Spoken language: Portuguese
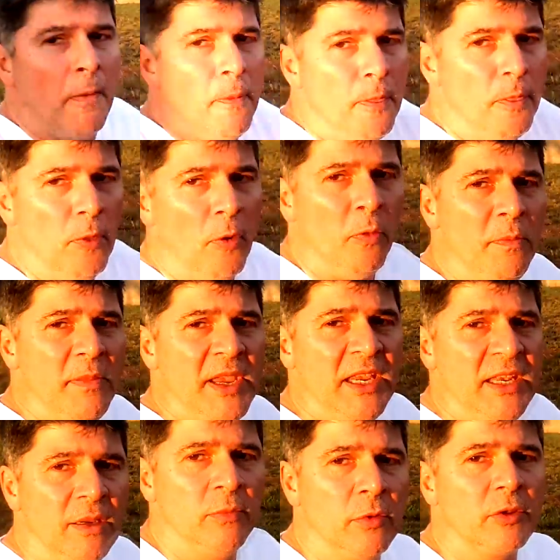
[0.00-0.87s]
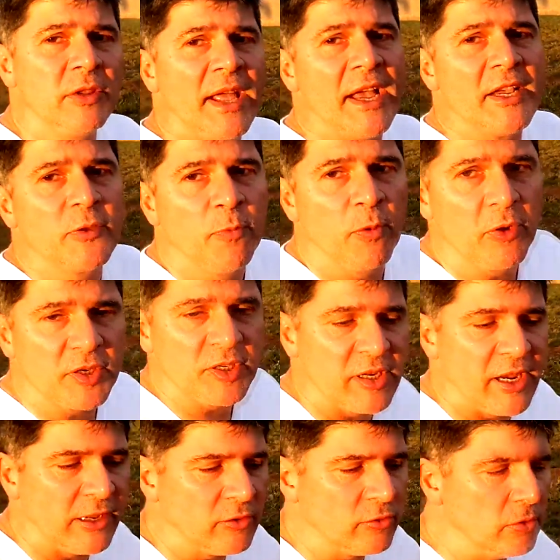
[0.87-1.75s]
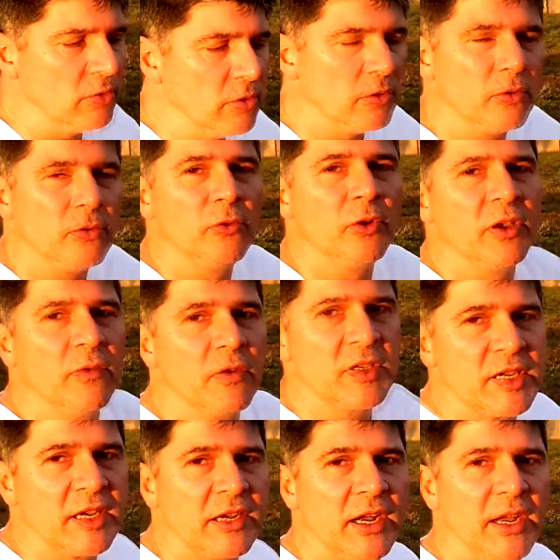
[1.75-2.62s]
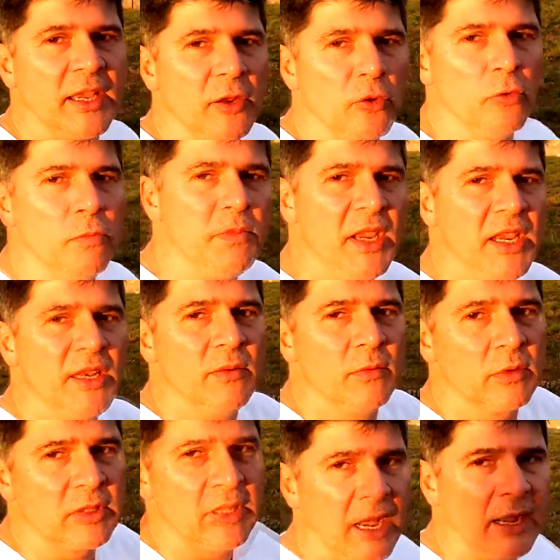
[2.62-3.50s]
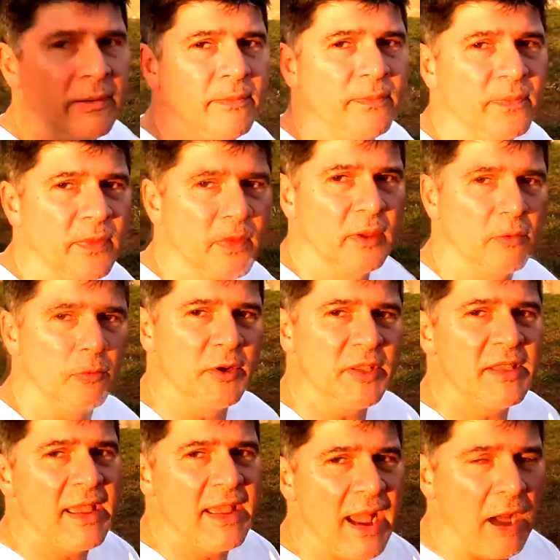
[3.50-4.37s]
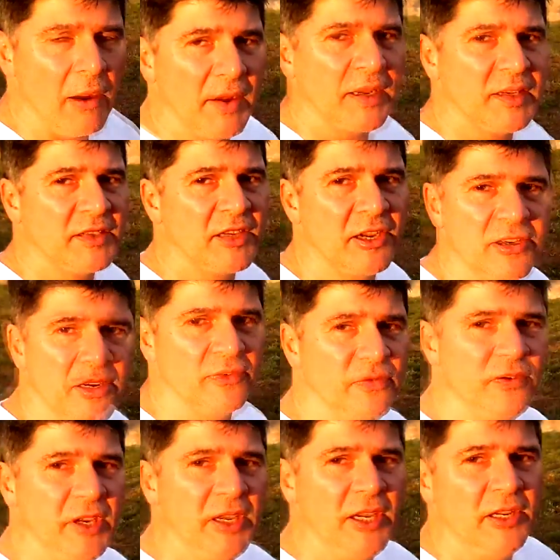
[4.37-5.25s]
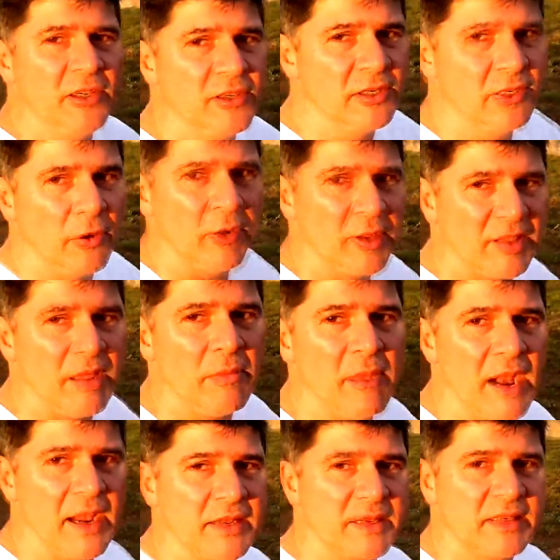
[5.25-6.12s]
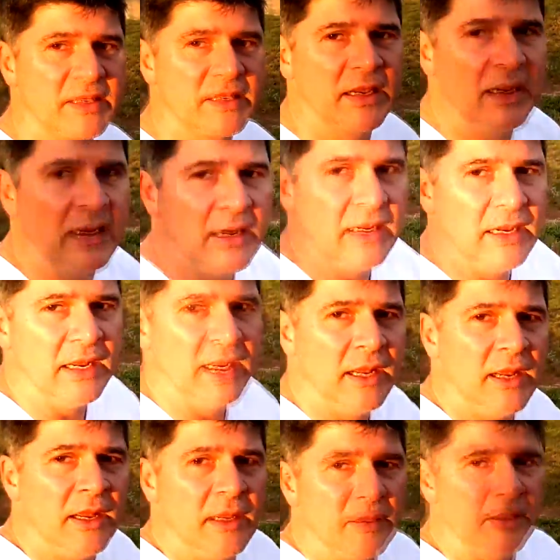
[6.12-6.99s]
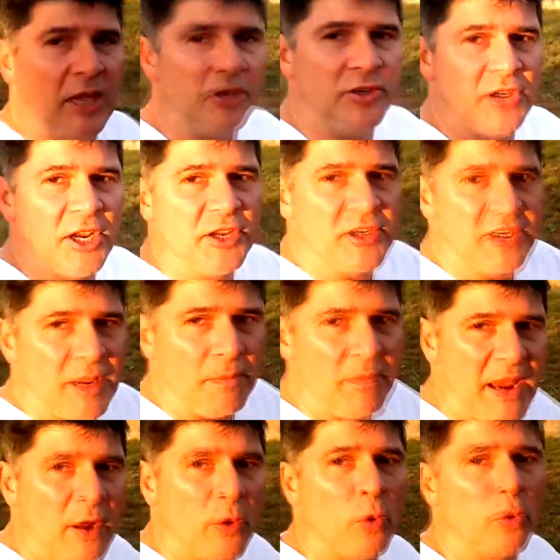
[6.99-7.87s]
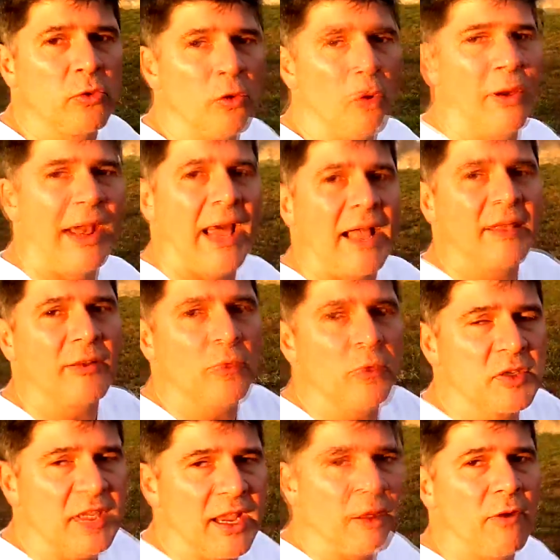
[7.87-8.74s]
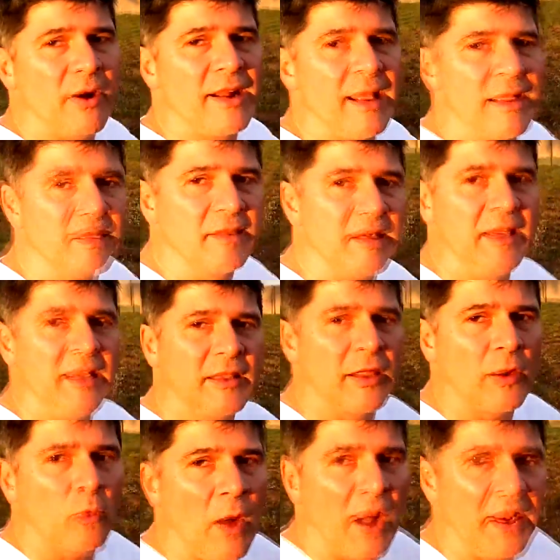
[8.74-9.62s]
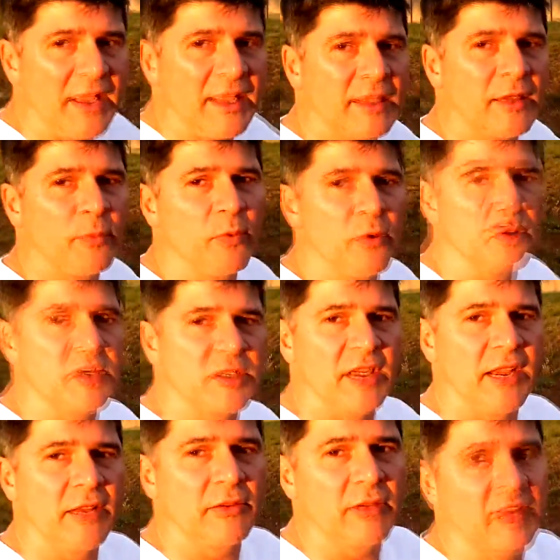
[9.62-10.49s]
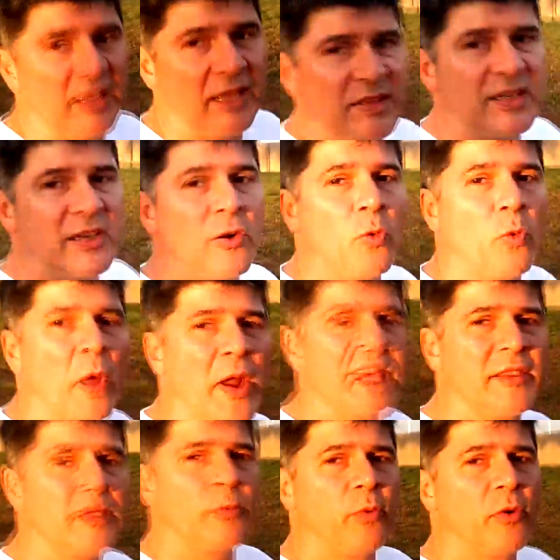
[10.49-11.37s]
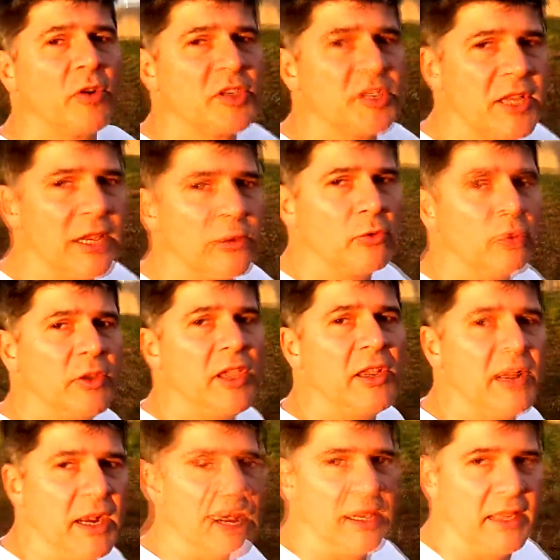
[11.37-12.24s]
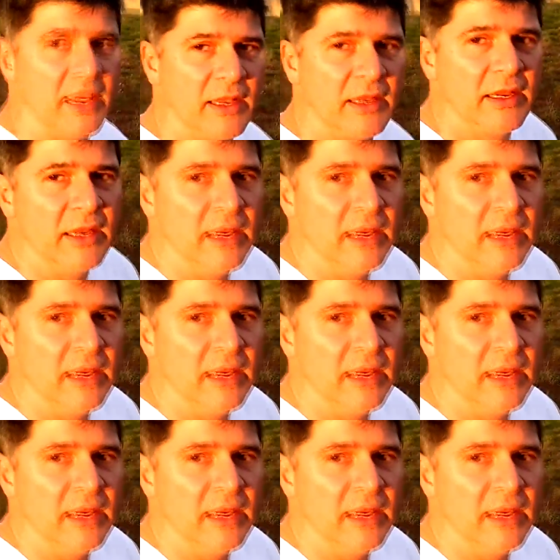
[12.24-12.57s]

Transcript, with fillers: No mínimo 10% do que você ganha, no mínimo, tá? O ideal é que seja 20 ou até mais. Tem gente que é bem controlada e consegue guardar 30, 40%, até 50% do que ganha.